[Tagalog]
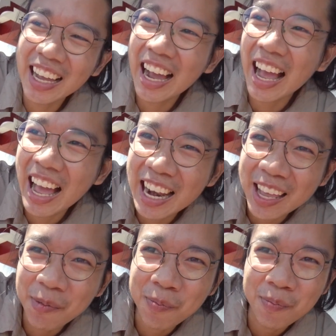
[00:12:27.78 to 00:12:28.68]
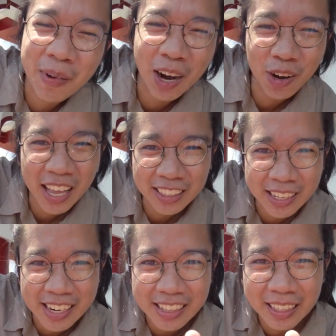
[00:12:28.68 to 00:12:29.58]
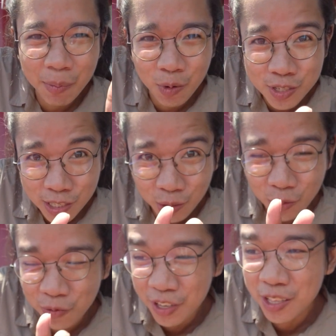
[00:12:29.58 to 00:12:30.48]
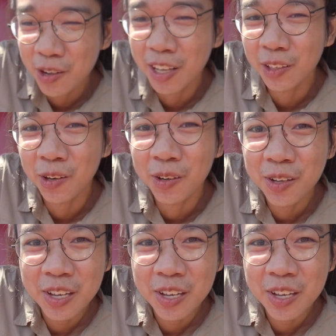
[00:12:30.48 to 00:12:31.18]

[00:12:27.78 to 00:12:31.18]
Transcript: tanghali, bago natin tapusin tong video na to.